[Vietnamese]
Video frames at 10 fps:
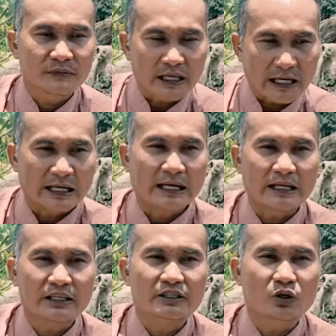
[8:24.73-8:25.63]
và
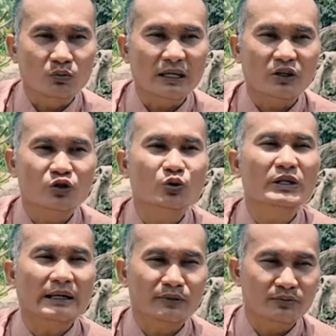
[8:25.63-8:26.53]
lại cũng là con số
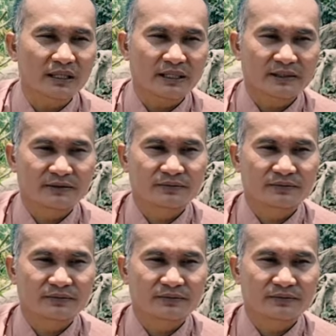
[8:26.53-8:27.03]
giam chúng ta